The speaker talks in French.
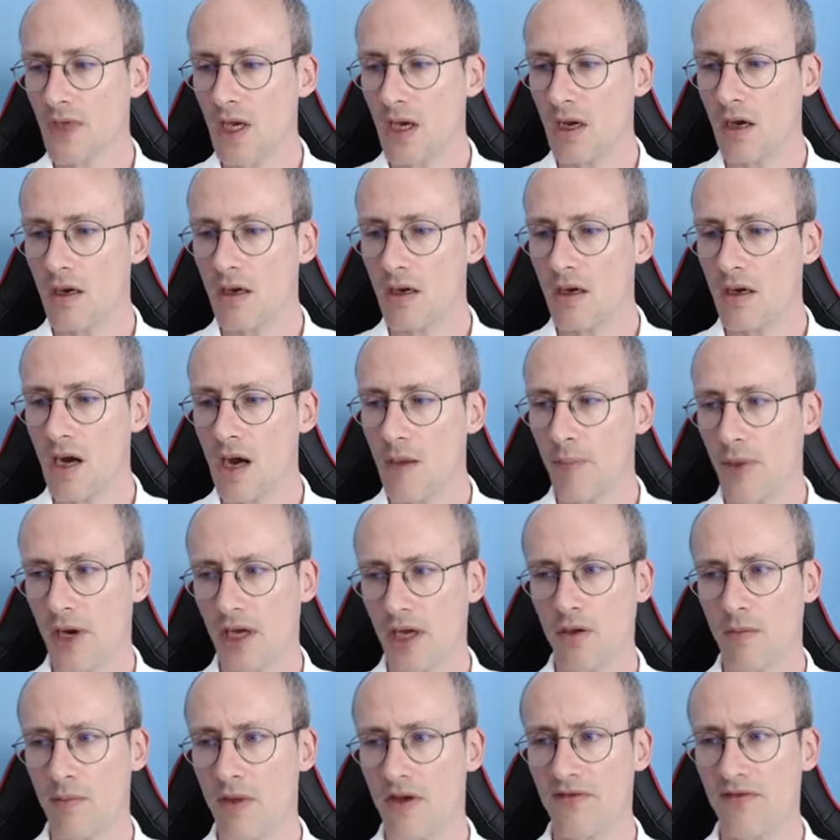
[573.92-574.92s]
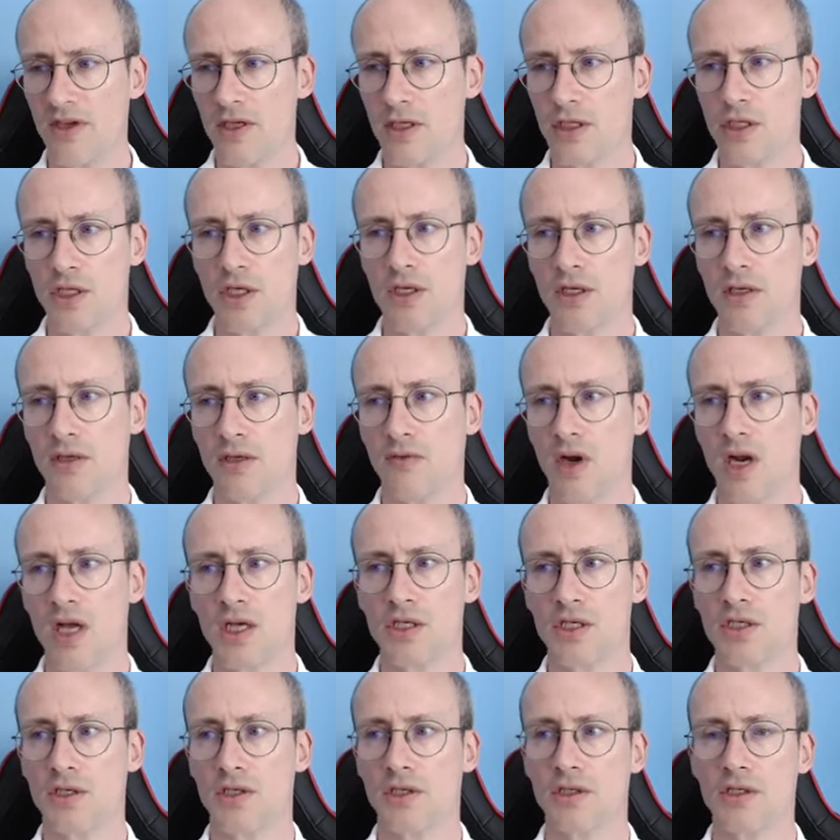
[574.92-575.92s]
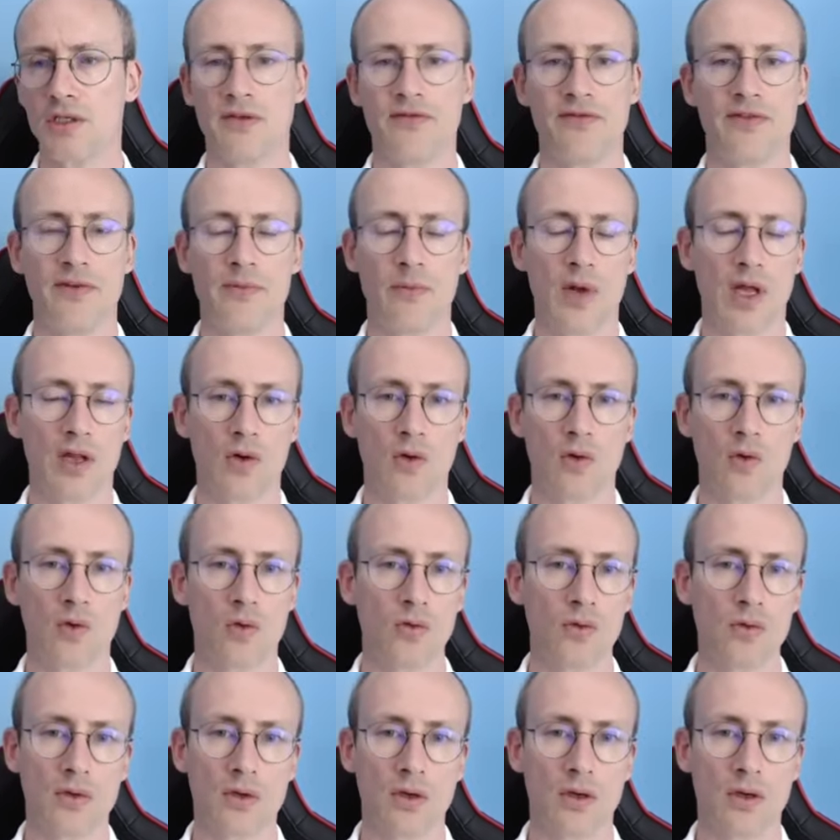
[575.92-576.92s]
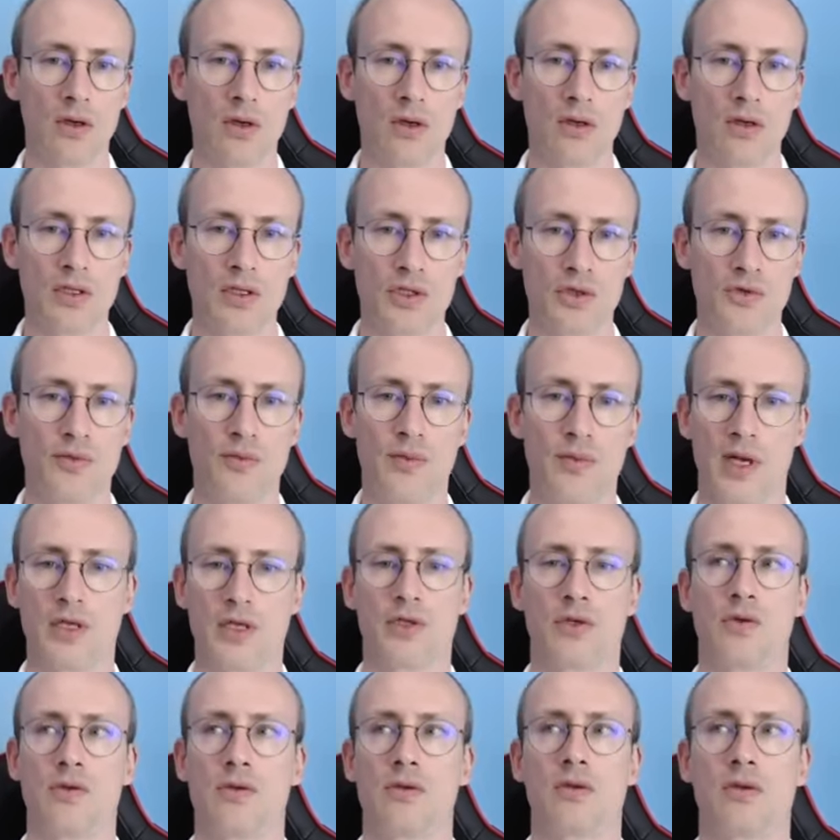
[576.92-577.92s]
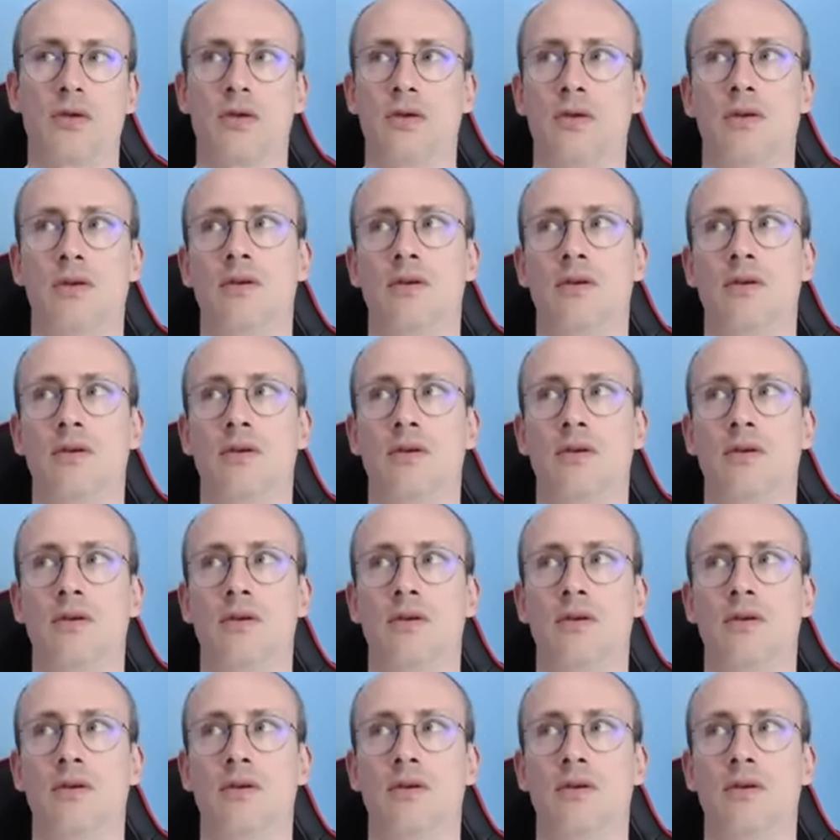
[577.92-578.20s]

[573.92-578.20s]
après, dans ma vie, j'ai voilà, fait plein de rencontres. j'ai eu plein de choses